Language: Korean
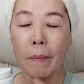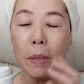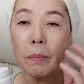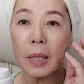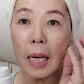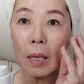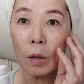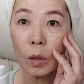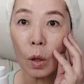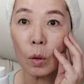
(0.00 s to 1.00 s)
피부
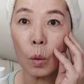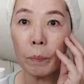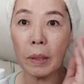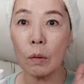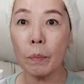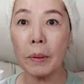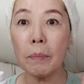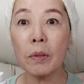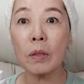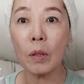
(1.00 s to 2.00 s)
탄력을 더 높이고
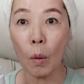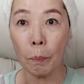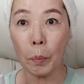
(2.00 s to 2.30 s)
피부를 더